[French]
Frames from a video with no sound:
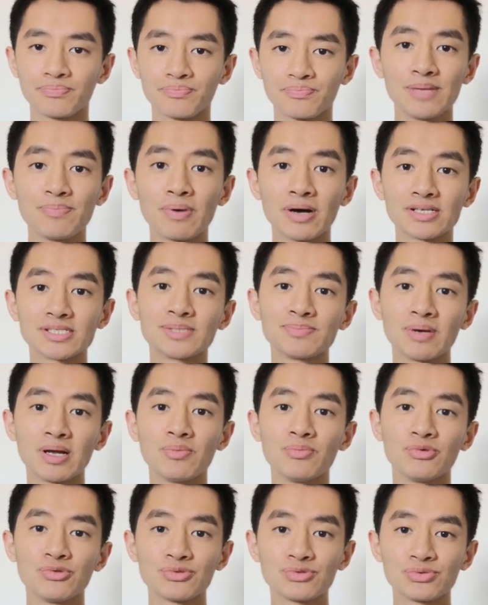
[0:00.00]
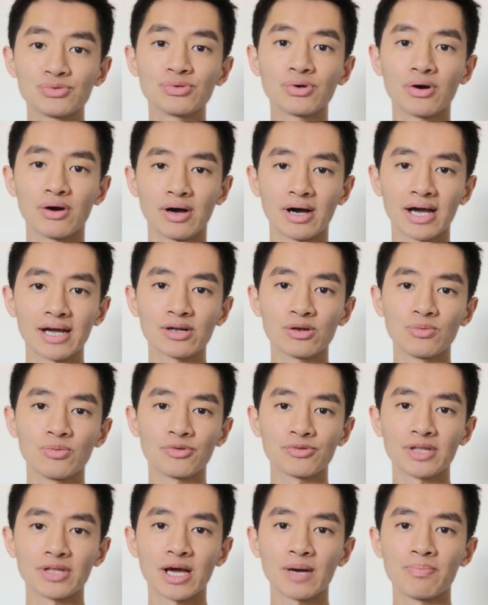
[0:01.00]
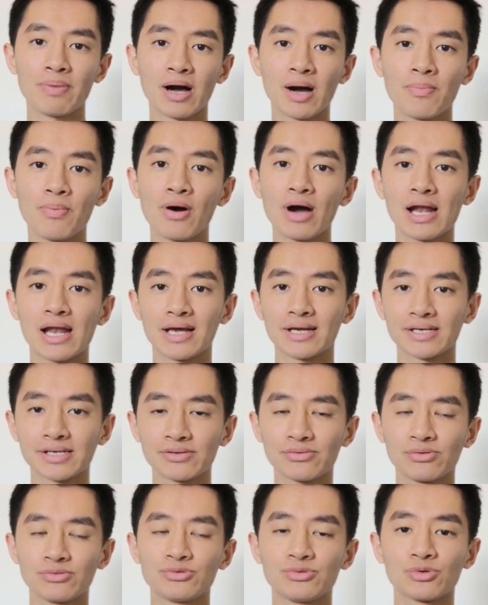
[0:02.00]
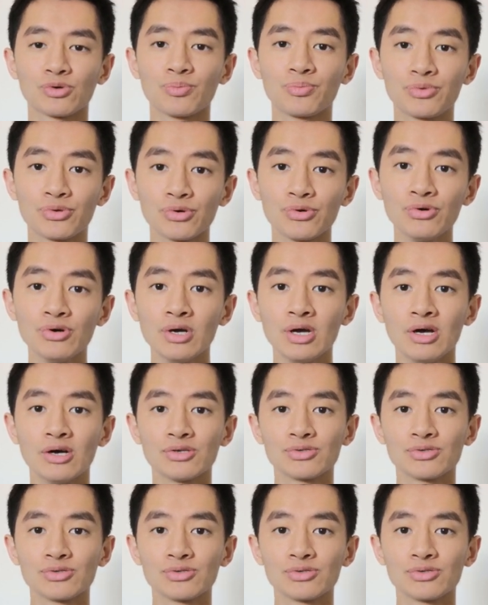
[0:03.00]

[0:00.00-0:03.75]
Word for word: Les principales mesures réglementaires par rapport à l'agriculture bio